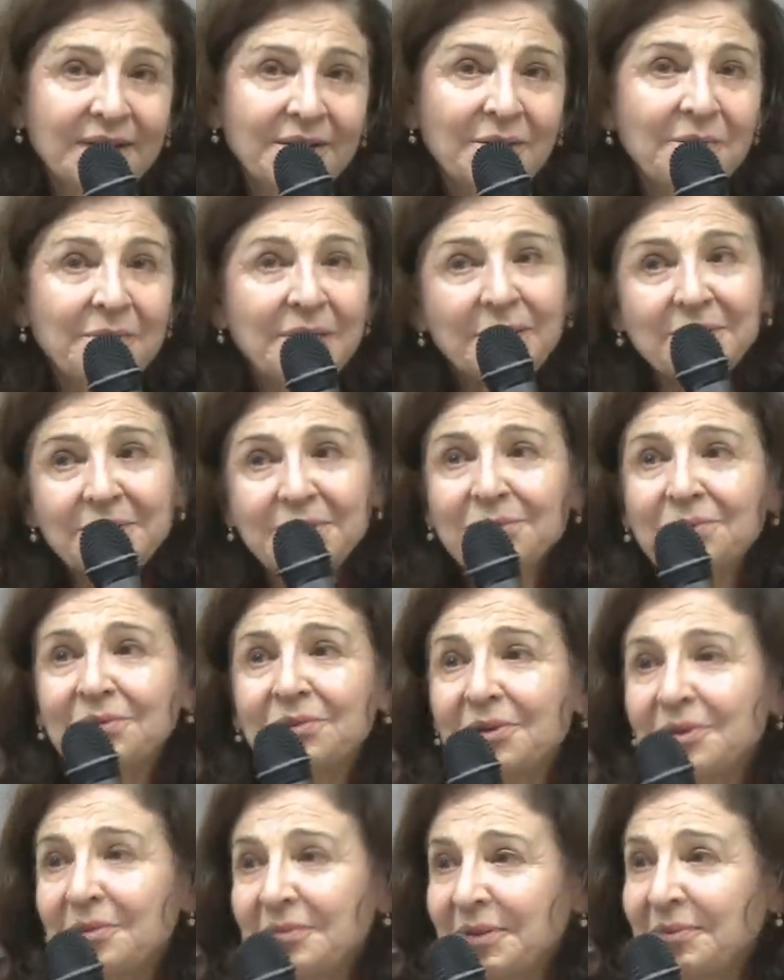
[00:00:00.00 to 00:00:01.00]
Quand même, ils ont
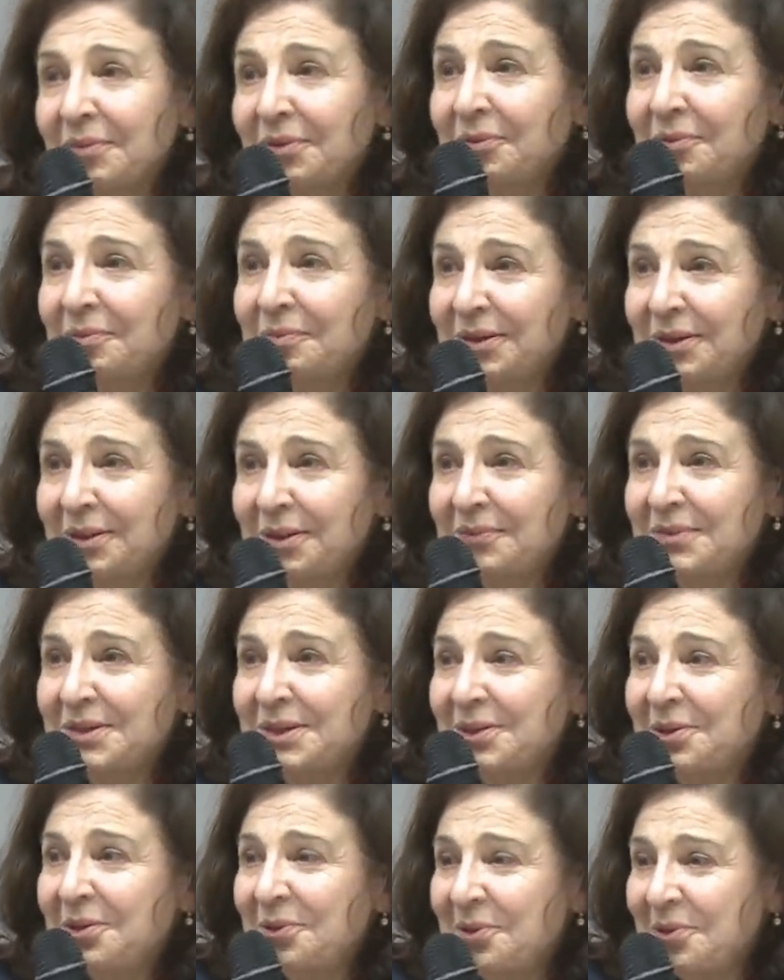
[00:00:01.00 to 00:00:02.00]
quand même rempli un
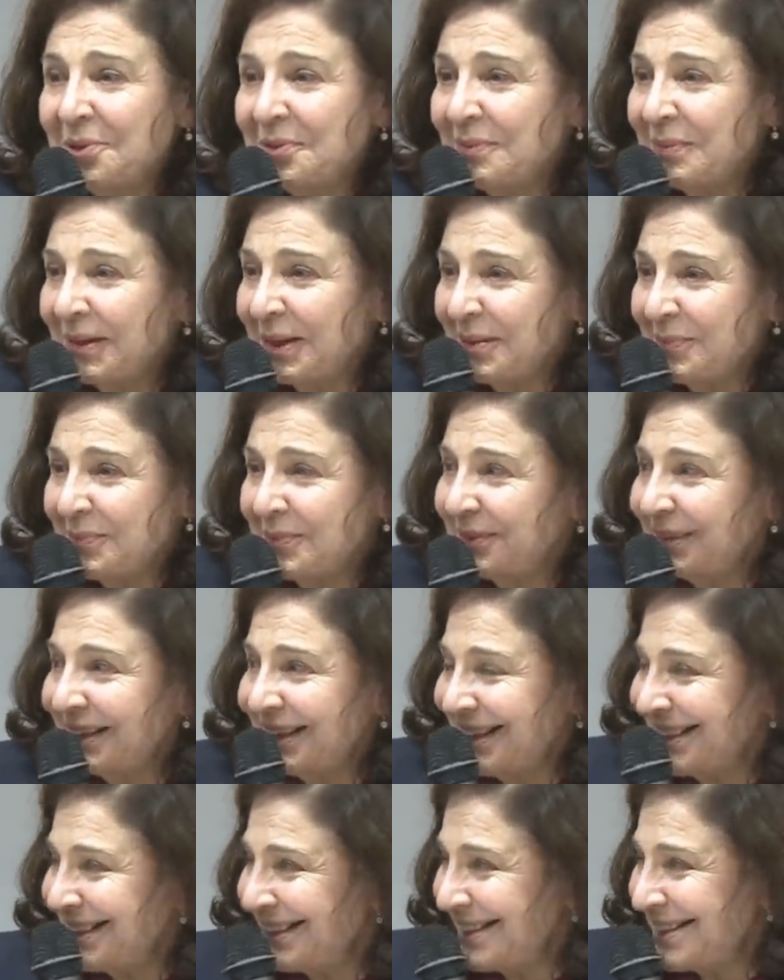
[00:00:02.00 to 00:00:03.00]
petit rôle par rapport à
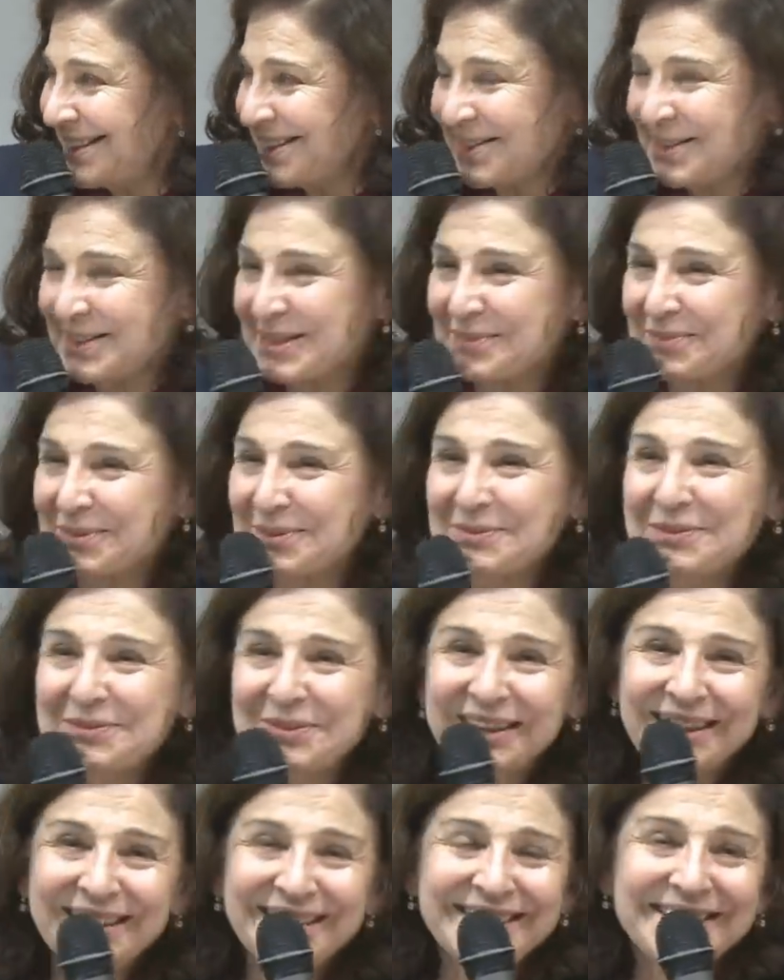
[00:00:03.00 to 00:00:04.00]
l'intelligence, à
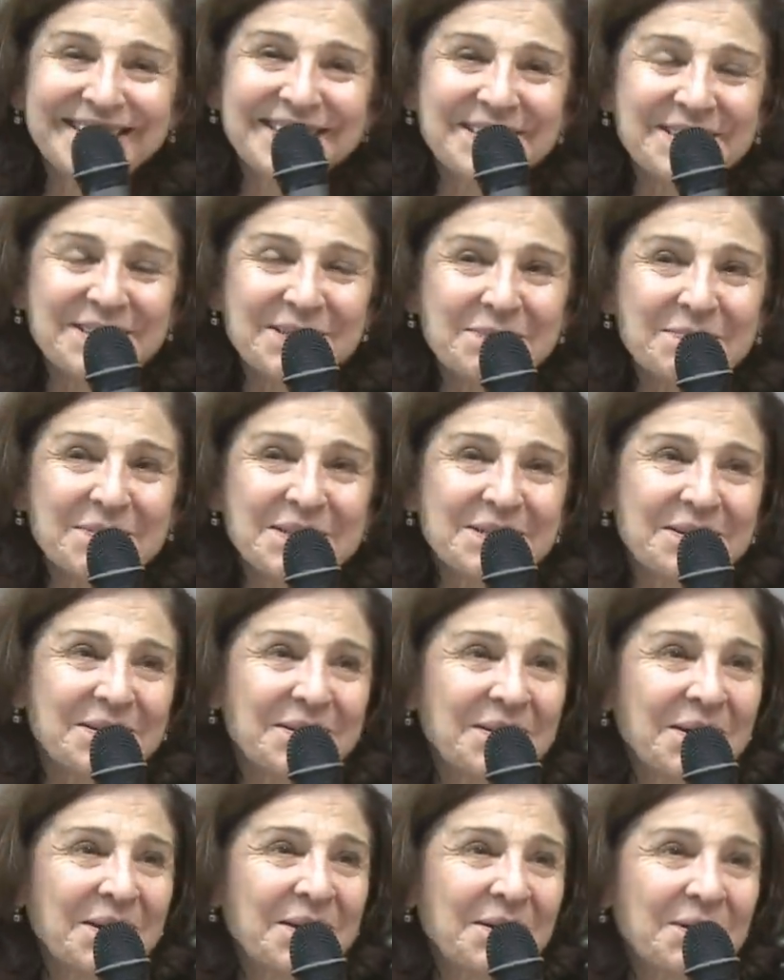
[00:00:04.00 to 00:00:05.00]
promouvoir l'intelligence, parce que
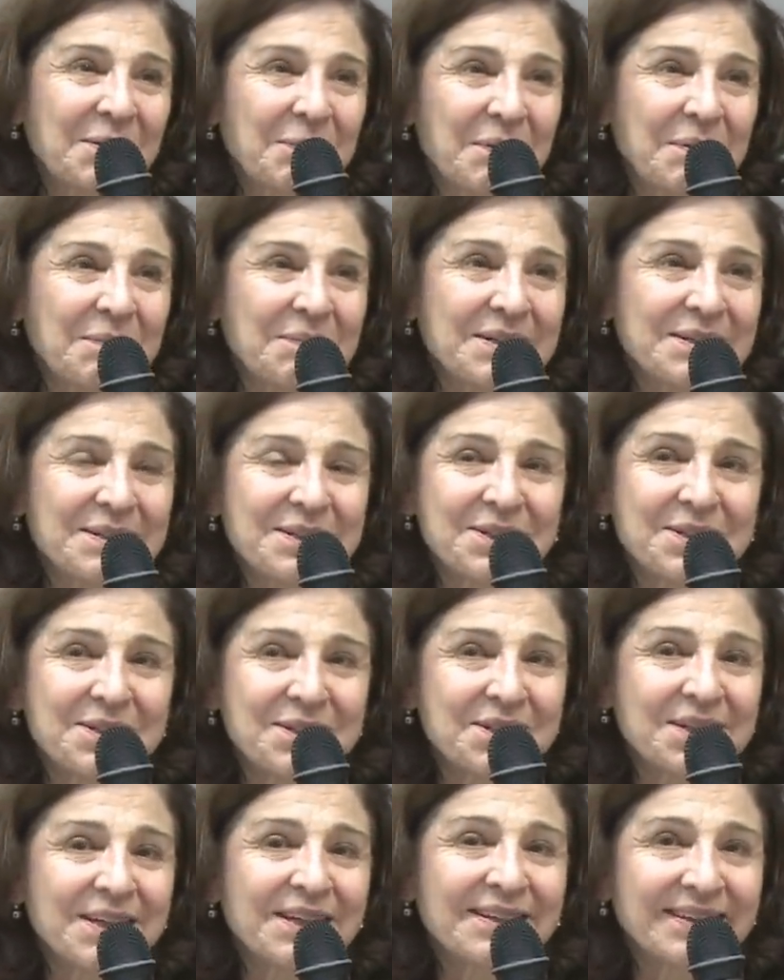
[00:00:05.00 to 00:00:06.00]
le premier, c'est
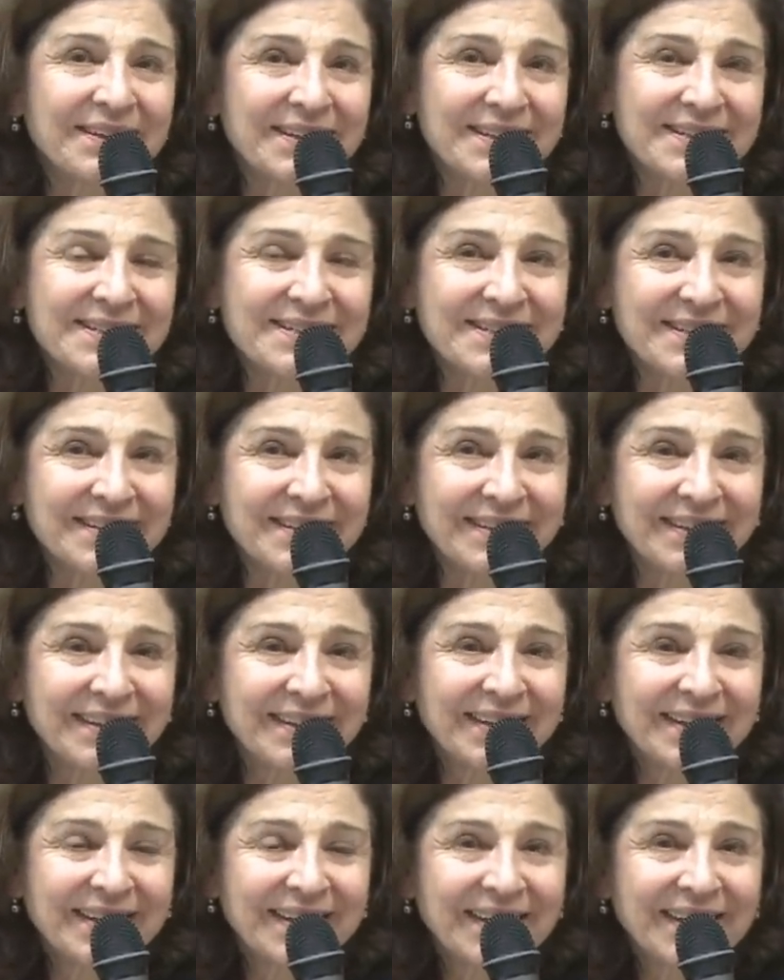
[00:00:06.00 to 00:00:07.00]
Jean-Charles Terrassier,
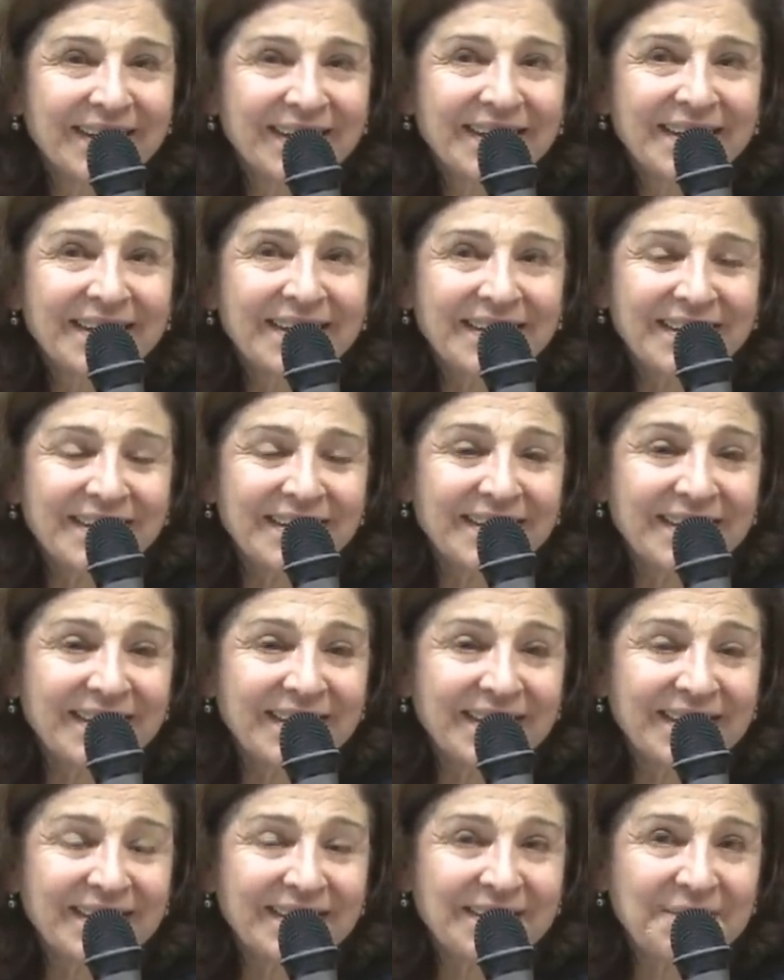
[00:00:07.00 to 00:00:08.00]
qui
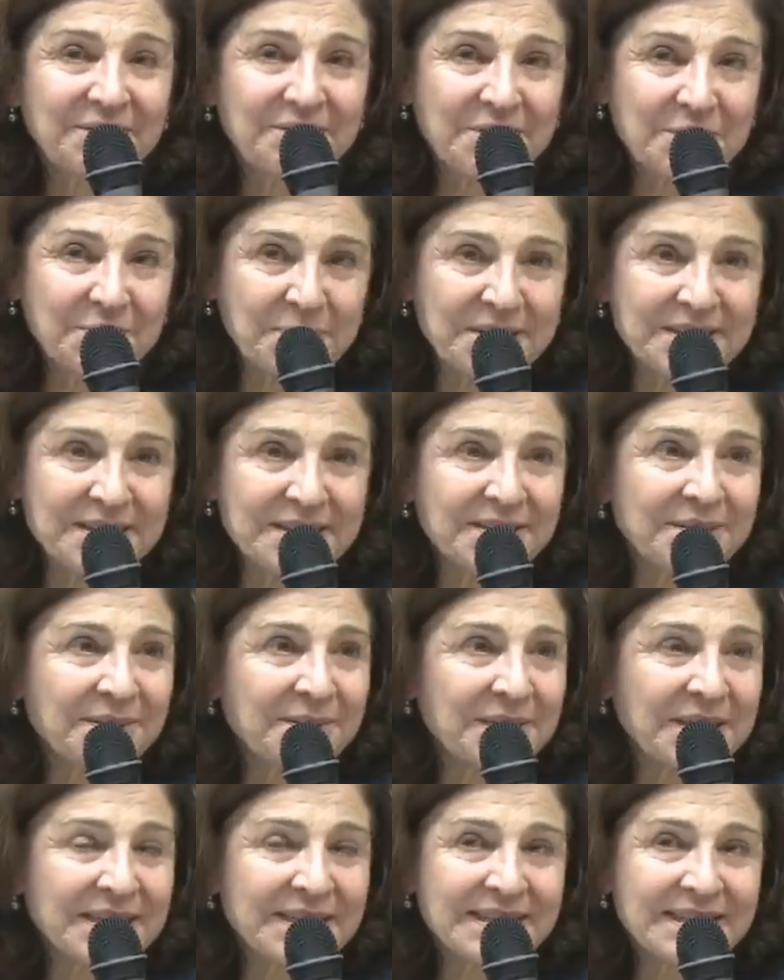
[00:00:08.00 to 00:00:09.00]
était vice-président
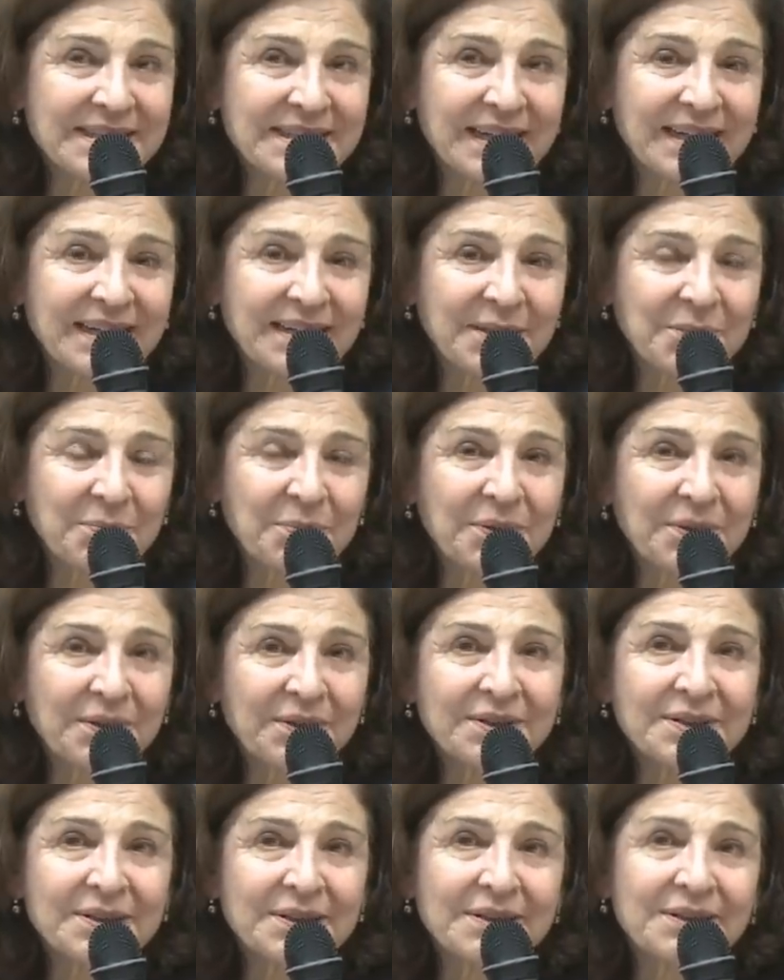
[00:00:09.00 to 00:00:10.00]
de Mensa à
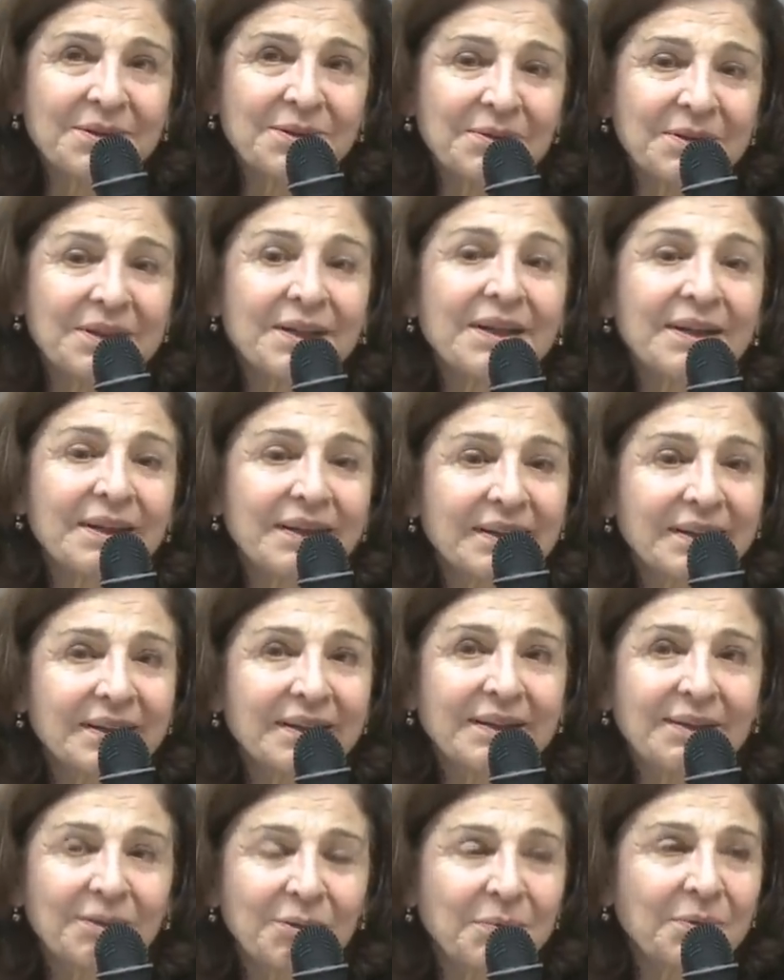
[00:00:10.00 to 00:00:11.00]
l'époque. C'est celui qui a
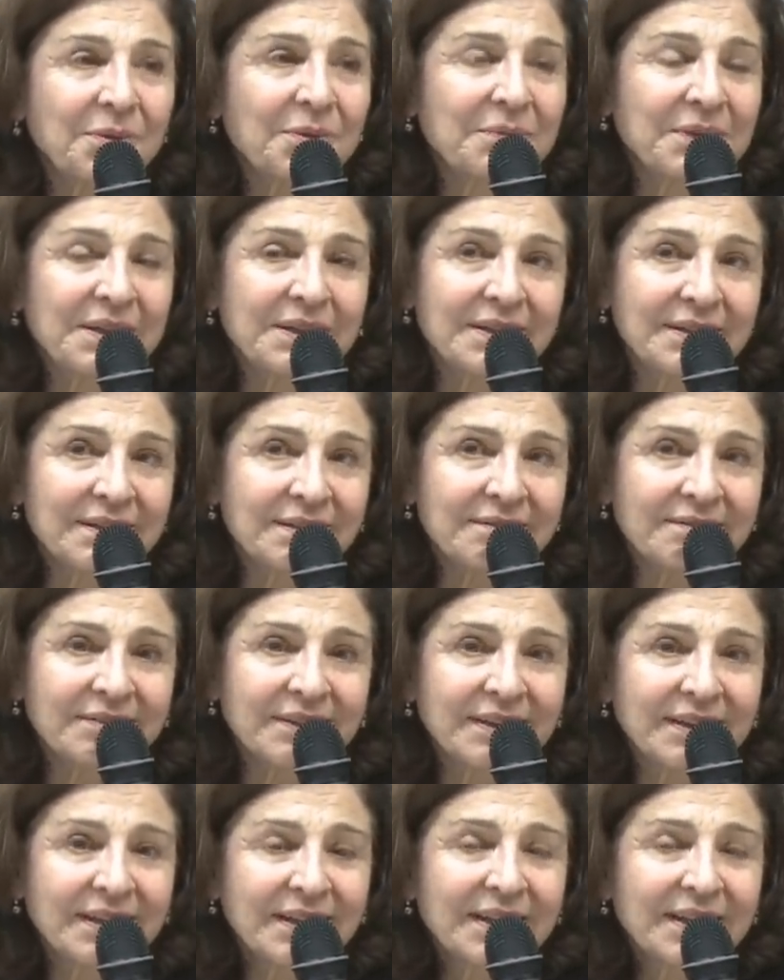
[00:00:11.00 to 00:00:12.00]
écrit le premier livre.